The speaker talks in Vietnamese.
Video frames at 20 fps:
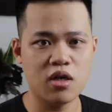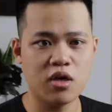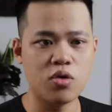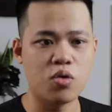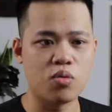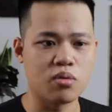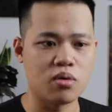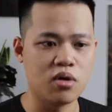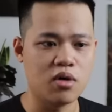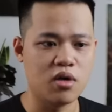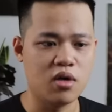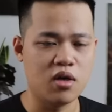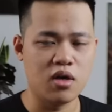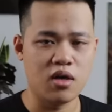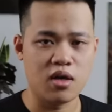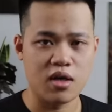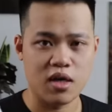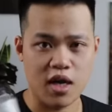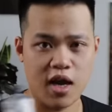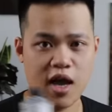là đục.
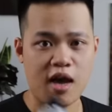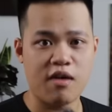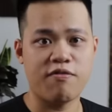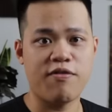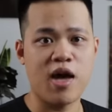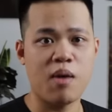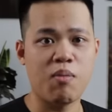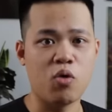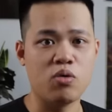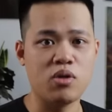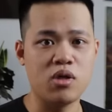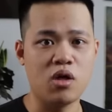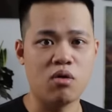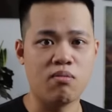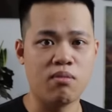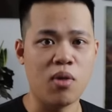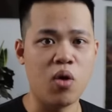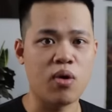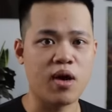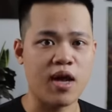Càng pha màu nhiều
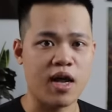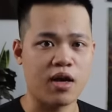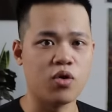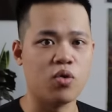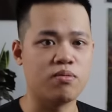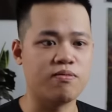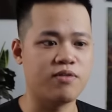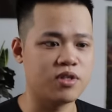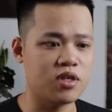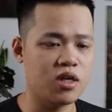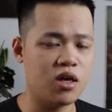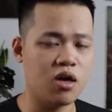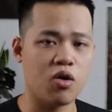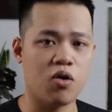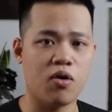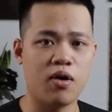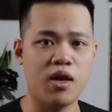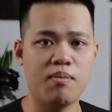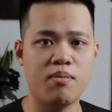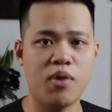màu càng đục và rất là
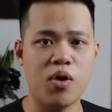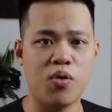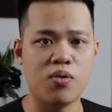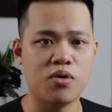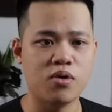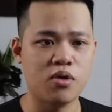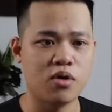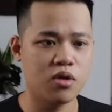khó lên màu.